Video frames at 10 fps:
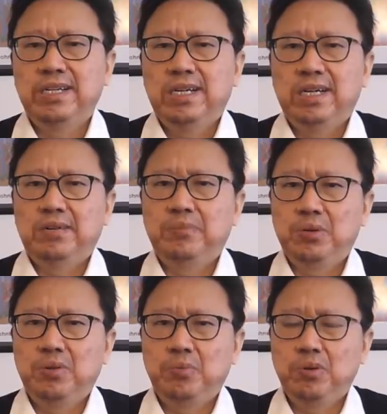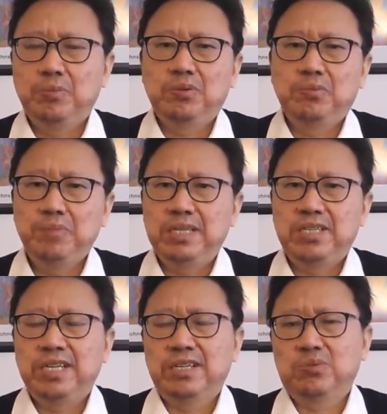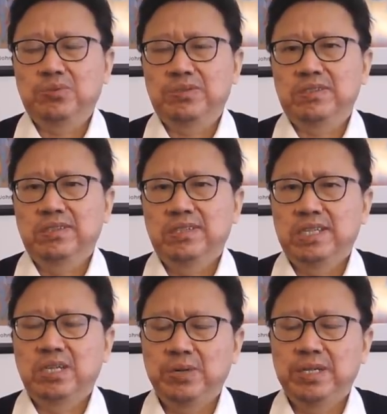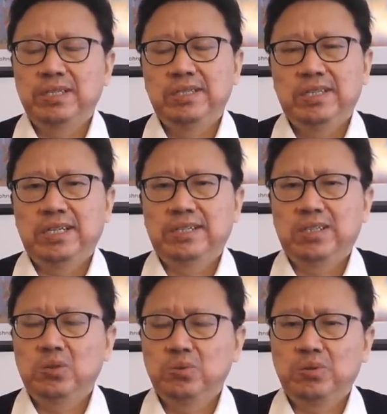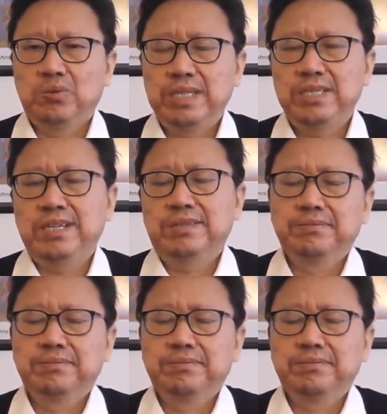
啊，美国不会不密切的注视，而且会啊，高度的关切。